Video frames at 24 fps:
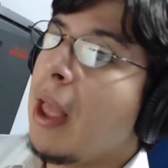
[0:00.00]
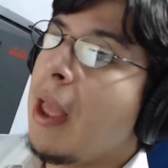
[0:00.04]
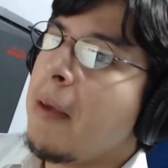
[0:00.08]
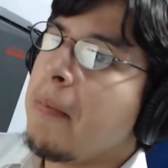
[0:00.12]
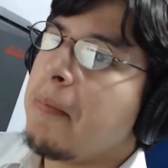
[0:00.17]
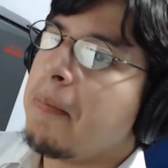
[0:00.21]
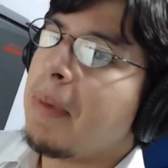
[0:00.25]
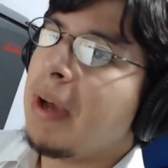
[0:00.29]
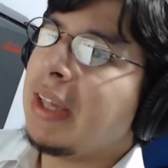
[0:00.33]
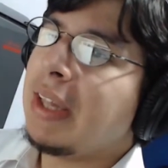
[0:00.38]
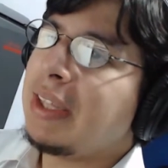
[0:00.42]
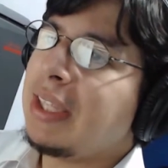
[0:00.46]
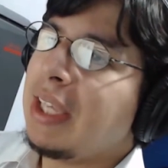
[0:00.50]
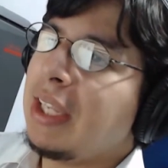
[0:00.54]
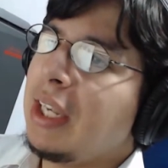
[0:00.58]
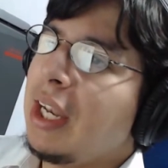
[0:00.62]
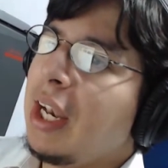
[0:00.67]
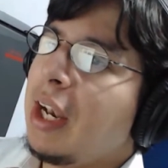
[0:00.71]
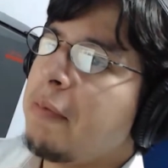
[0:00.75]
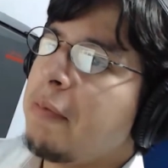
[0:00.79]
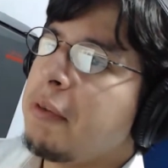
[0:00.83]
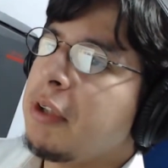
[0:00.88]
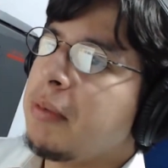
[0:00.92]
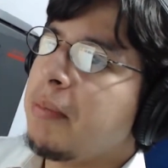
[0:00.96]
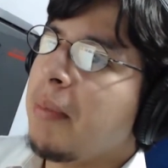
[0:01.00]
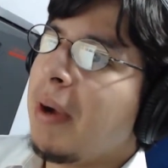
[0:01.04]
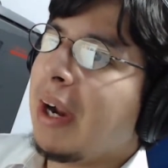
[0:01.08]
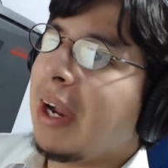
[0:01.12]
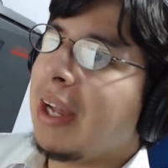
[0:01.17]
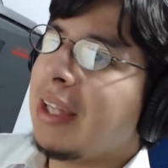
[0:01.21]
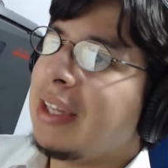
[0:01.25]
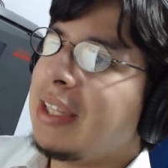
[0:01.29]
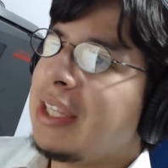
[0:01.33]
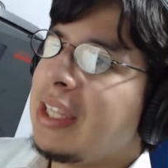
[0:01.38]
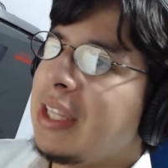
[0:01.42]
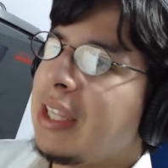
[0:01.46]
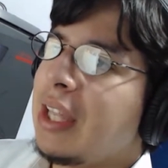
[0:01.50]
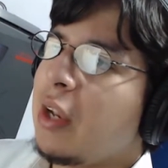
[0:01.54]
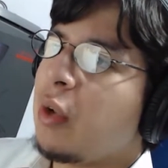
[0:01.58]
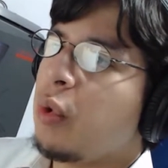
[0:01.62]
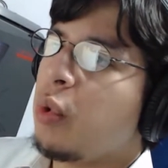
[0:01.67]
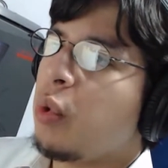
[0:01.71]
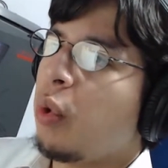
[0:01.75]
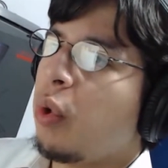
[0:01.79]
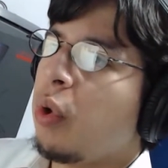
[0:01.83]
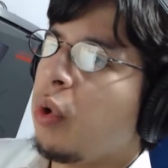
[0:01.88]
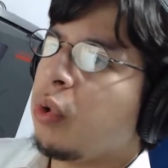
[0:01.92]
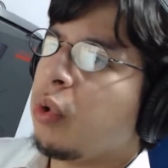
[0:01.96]
Mantiene la misma cantidad de
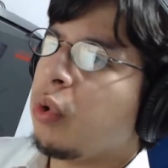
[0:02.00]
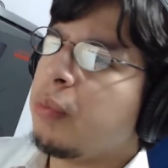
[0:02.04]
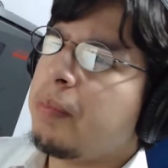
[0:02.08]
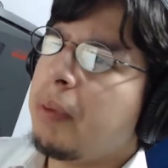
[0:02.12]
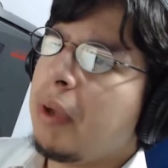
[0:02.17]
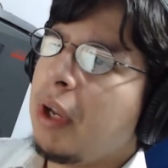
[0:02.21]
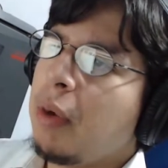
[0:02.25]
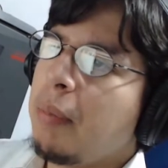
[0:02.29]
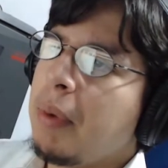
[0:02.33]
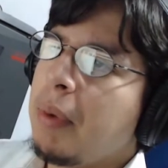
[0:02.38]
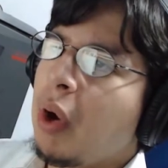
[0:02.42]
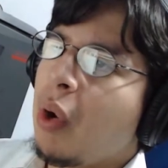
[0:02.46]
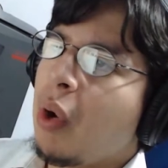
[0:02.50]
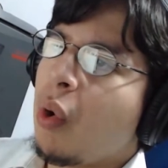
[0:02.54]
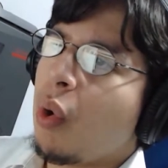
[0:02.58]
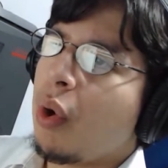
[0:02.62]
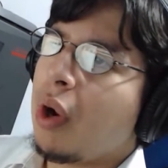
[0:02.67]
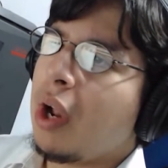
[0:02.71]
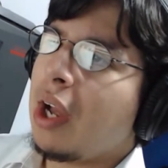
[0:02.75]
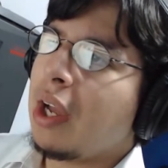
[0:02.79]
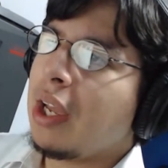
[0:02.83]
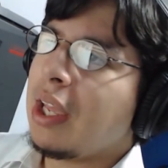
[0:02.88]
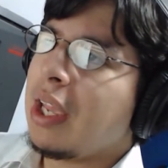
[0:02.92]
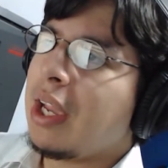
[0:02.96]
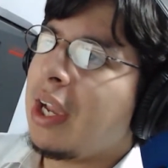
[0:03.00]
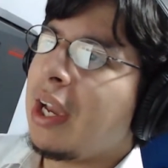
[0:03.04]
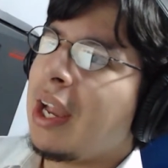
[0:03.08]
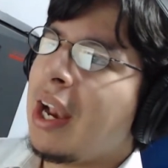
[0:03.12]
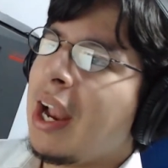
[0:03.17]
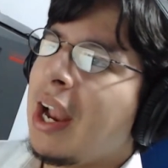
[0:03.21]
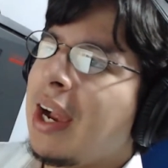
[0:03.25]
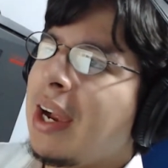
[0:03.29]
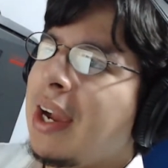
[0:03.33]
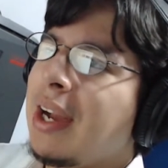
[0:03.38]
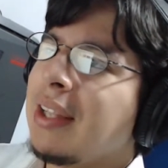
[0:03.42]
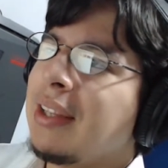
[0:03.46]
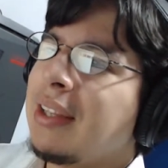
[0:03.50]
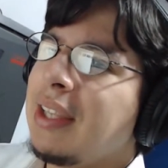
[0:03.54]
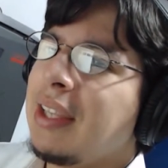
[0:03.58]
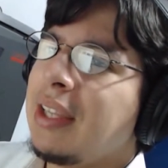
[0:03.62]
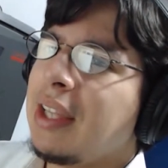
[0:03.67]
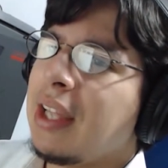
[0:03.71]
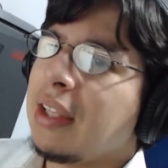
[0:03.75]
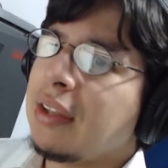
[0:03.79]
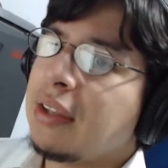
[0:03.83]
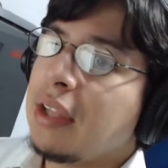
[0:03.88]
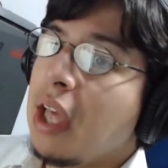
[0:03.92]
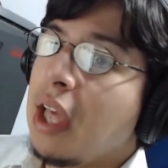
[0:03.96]
núcleos, pero mejora en gran
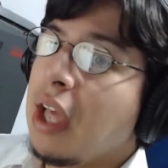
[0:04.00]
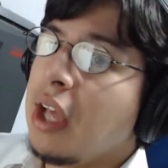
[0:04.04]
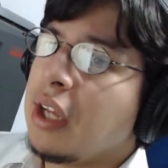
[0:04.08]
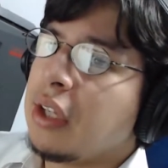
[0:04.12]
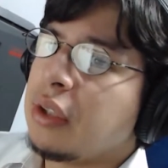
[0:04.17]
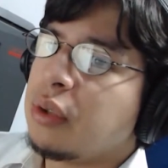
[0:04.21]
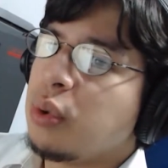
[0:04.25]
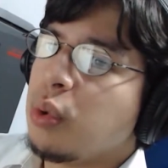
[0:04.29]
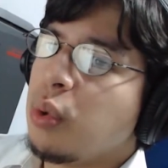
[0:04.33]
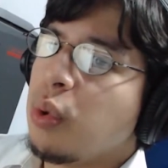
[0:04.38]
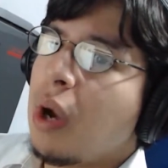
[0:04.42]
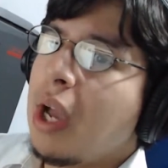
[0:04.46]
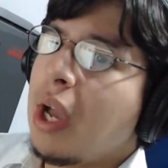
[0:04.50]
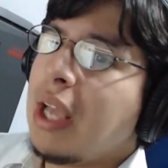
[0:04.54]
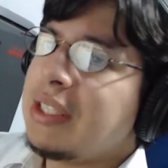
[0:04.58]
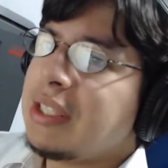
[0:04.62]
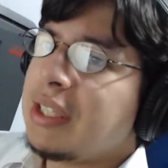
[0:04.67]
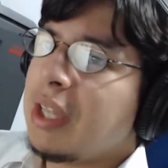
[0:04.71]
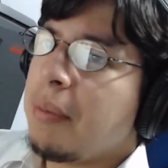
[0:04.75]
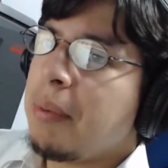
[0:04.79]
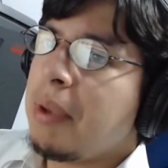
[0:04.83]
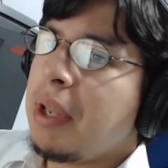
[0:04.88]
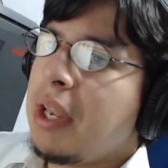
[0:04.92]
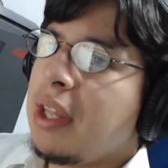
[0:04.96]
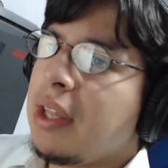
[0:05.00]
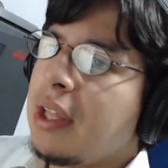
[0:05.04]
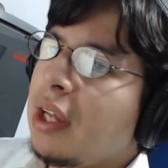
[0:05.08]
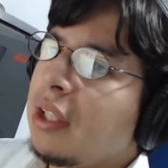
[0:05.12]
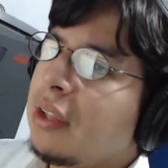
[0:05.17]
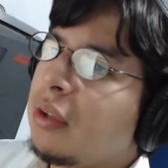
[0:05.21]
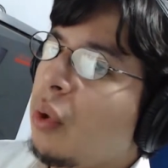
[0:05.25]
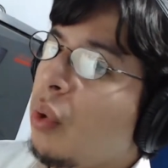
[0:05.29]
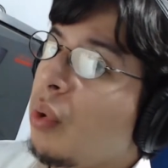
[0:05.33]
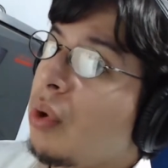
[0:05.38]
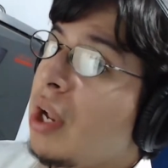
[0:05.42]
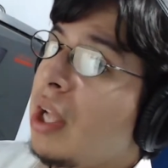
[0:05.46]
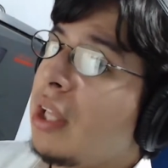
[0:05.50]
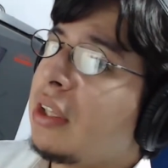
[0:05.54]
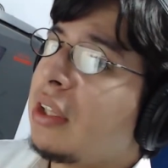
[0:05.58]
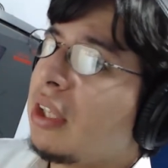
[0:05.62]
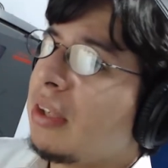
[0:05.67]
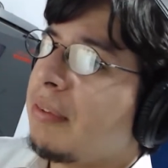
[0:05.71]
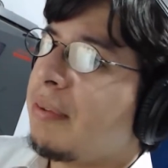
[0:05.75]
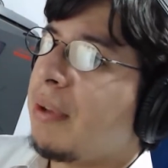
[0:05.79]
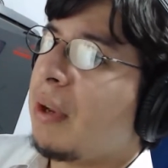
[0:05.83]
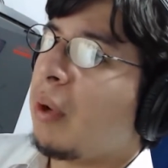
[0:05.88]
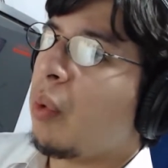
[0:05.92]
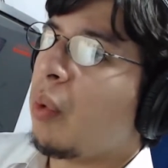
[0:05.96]
cantidad su estabilidad con altas
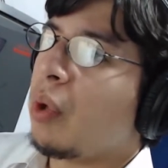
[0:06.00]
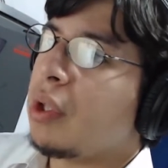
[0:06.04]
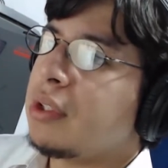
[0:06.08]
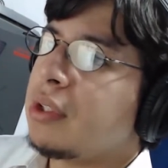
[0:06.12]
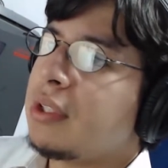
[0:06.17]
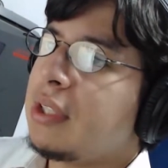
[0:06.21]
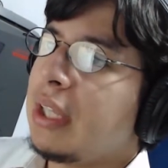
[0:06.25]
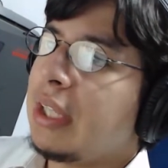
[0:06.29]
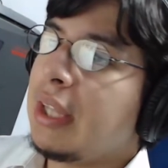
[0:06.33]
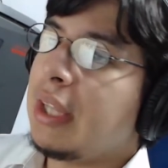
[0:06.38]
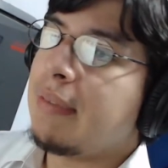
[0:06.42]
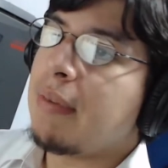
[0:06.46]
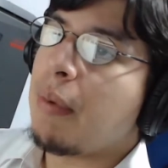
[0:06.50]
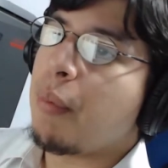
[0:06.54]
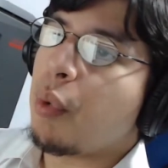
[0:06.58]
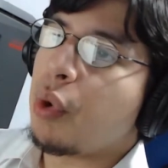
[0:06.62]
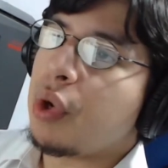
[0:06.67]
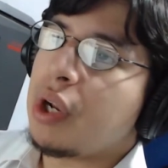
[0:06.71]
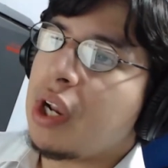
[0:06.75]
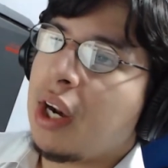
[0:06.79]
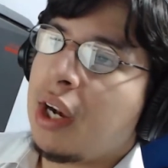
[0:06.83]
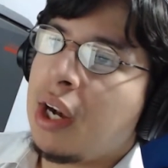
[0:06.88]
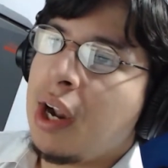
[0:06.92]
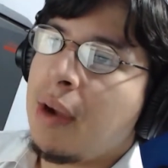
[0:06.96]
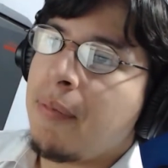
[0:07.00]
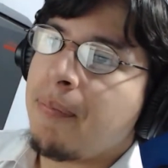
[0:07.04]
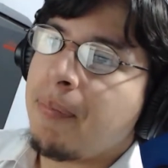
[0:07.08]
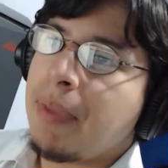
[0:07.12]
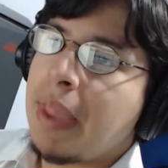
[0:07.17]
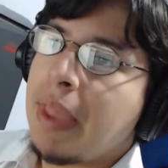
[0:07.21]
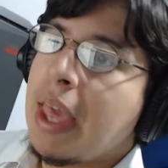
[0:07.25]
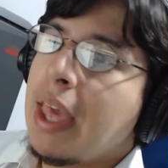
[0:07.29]
frecuencias de memoria RAM